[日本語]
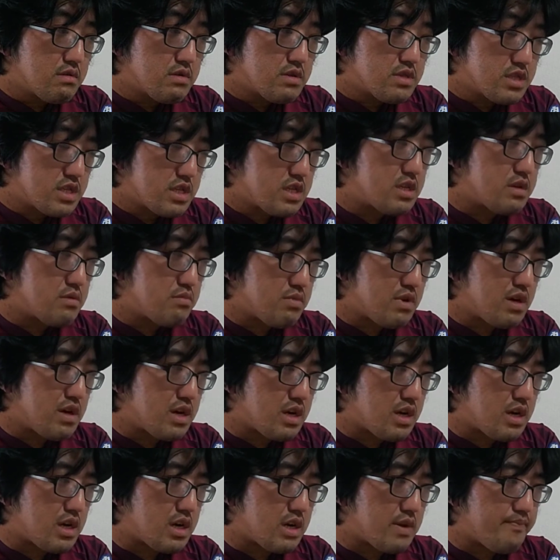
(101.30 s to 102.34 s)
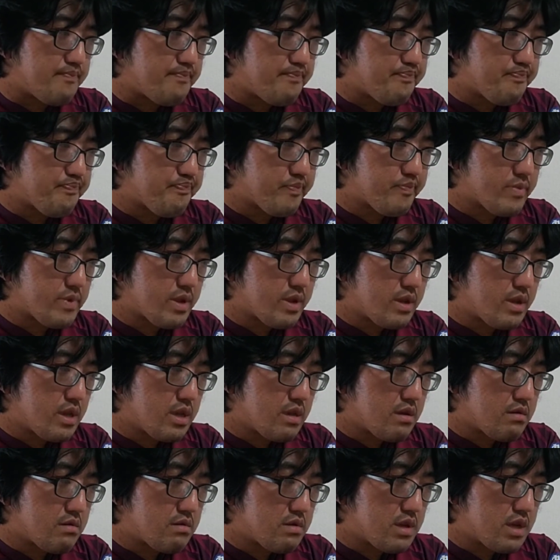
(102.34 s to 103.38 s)
し、まあ、
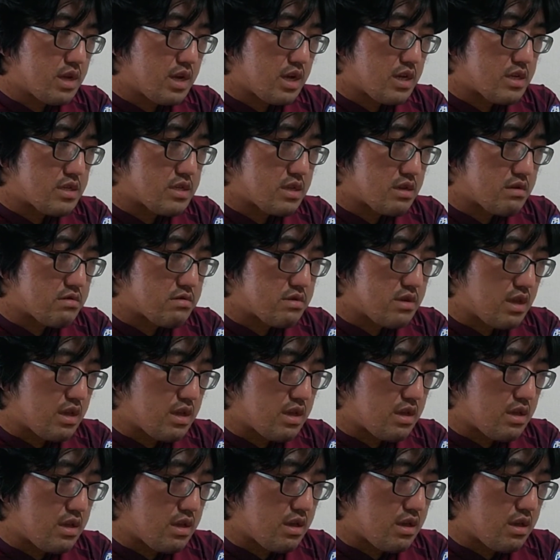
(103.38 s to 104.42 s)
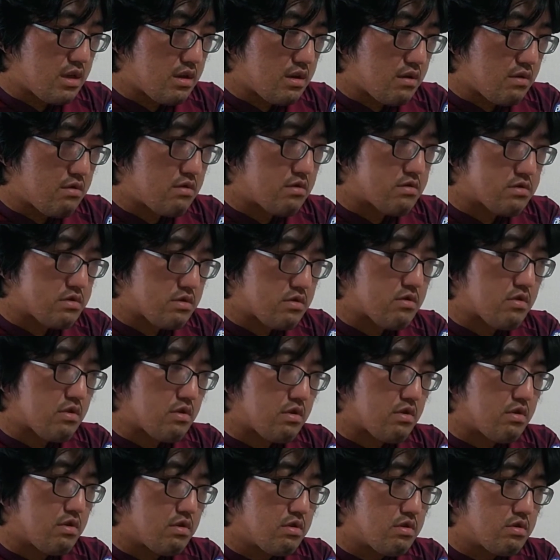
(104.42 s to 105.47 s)
ひっくり返してくれようぞ
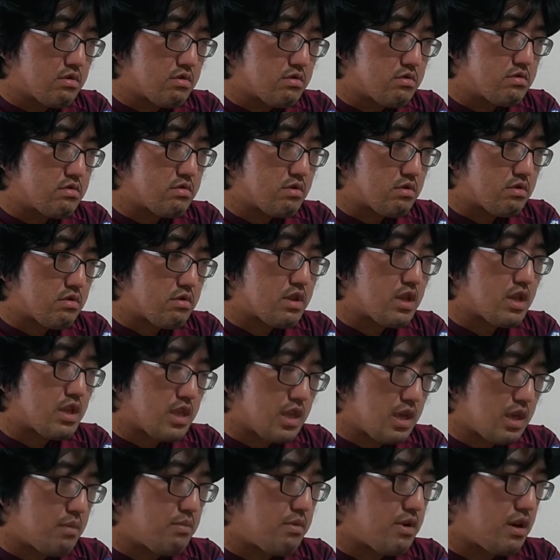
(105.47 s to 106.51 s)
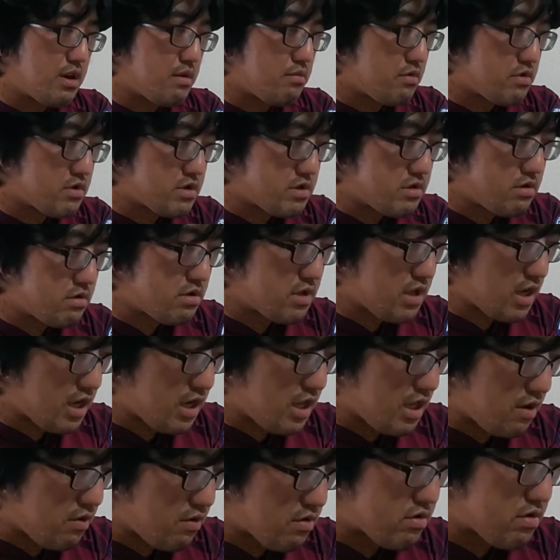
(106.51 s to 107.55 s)
ということでね、まあ、もちろんだ
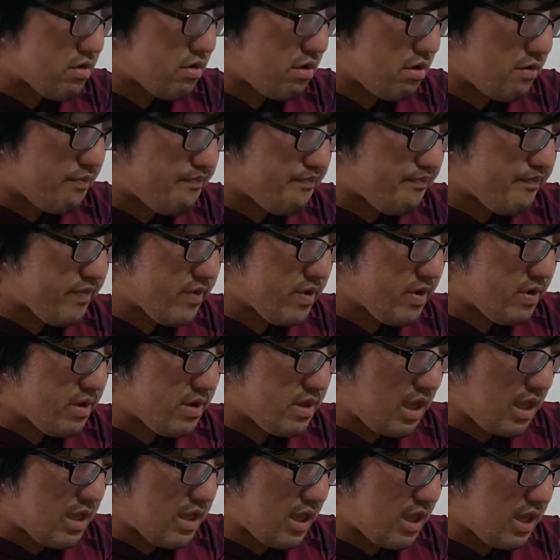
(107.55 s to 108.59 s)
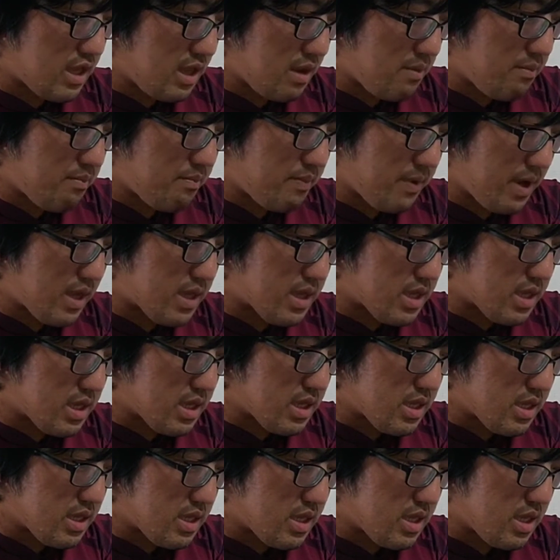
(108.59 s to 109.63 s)
からこそ7連敗
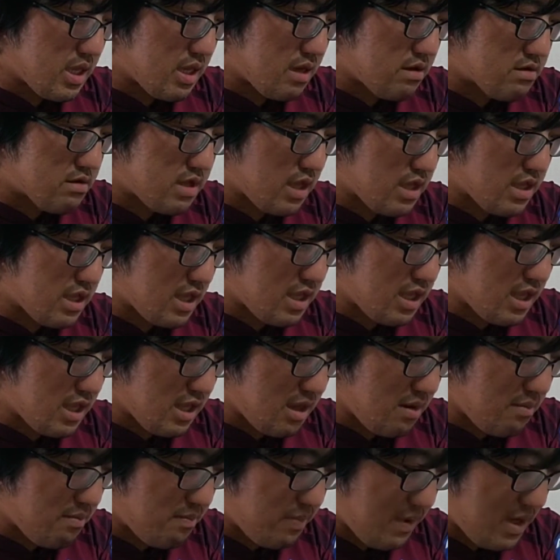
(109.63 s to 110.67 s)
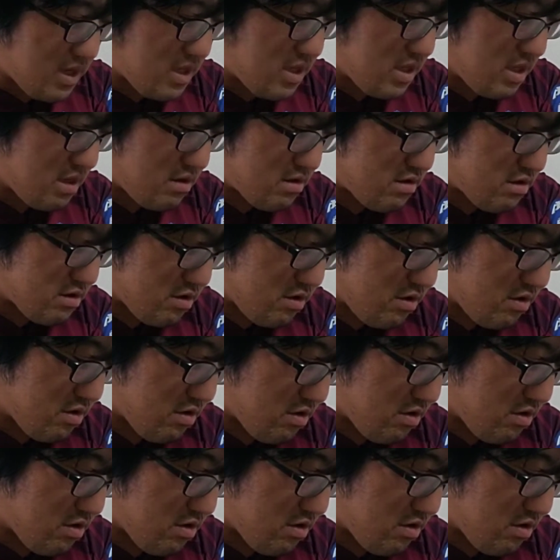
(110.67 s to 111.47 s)
リーグ戦7連敗っていう状